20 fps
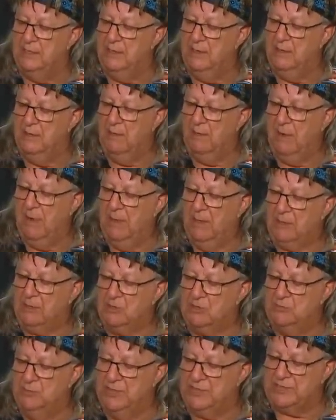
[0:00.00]

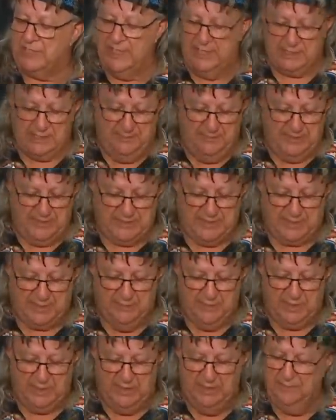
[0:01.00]
aggiungendo infine che
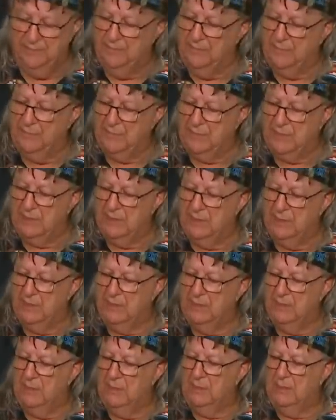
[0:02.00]
onorerà la
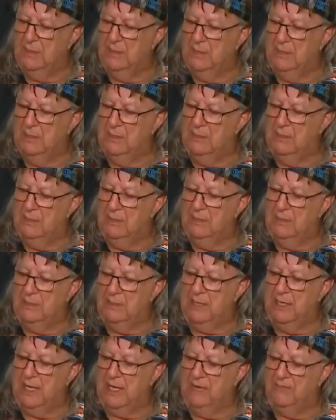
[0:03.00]
direzione
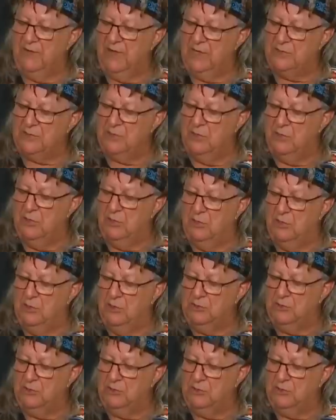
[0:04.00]
settentrionale,